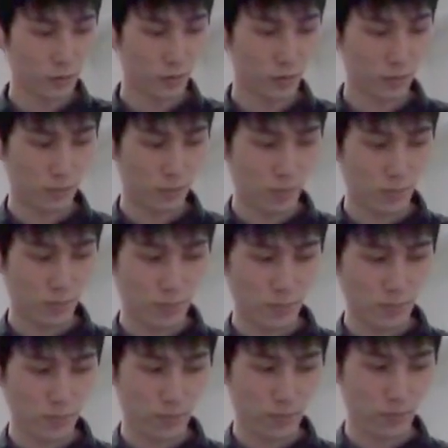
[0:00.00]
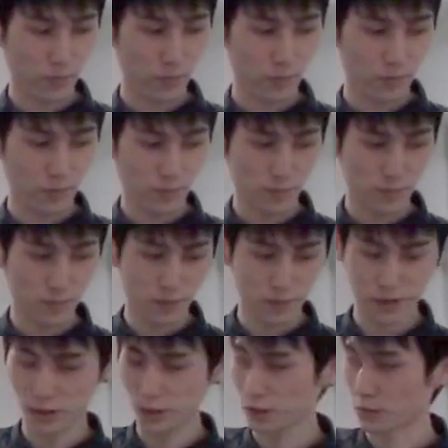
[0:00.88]
の、
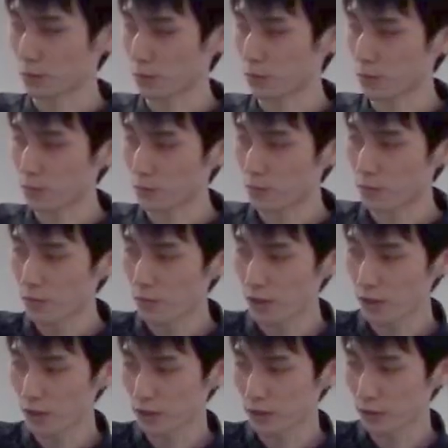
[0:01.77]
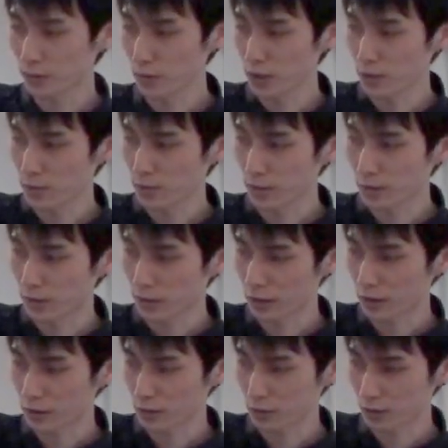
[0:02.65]
精度を測るために、か
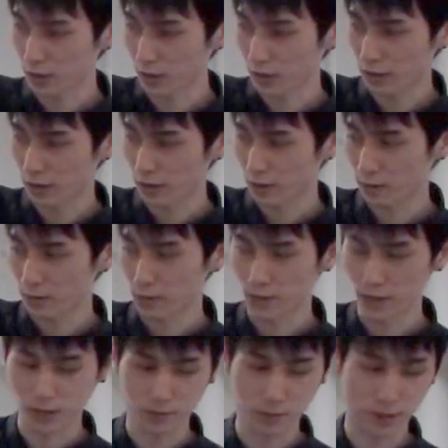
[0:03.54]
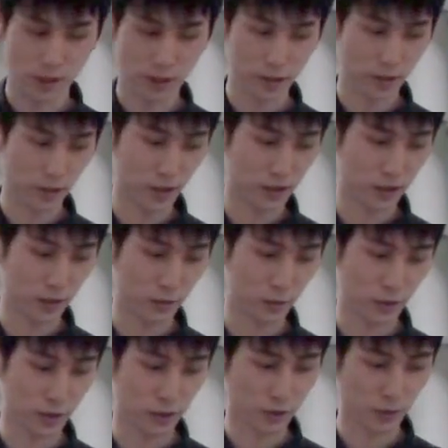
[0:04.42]
かり受け、核解
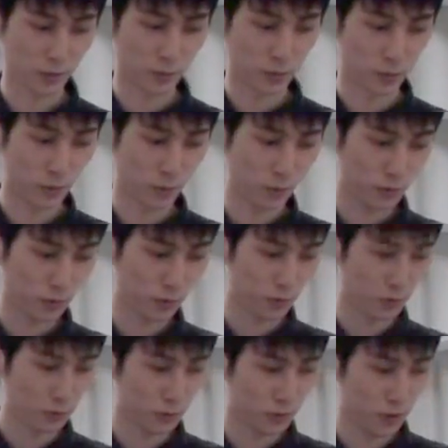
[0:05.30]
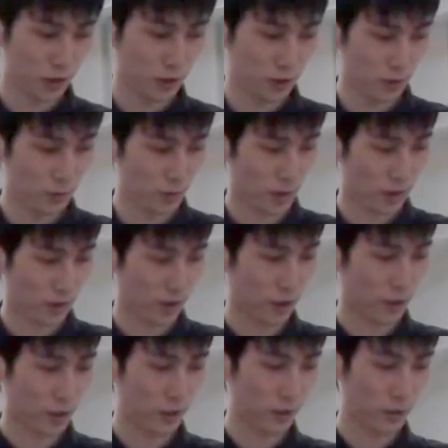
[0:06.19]
析をしたんですけども、その際の、
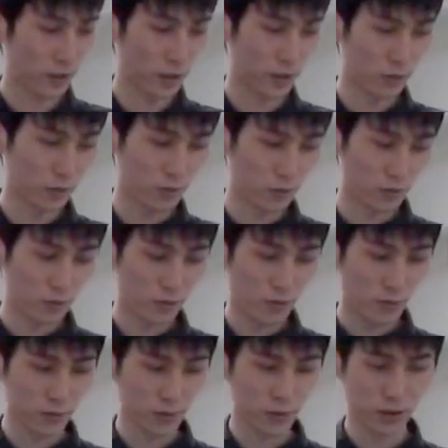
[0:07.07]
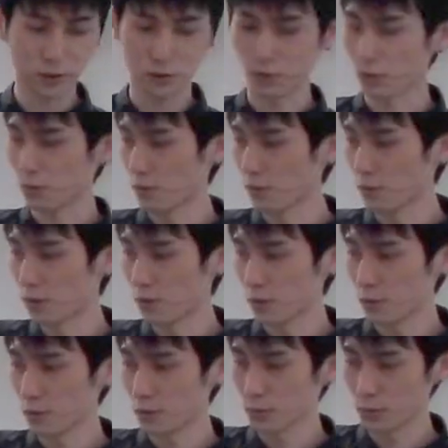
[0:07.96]
かかり受けの、精度
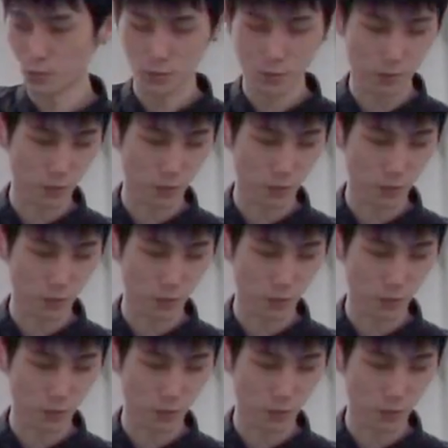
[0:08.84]
というもの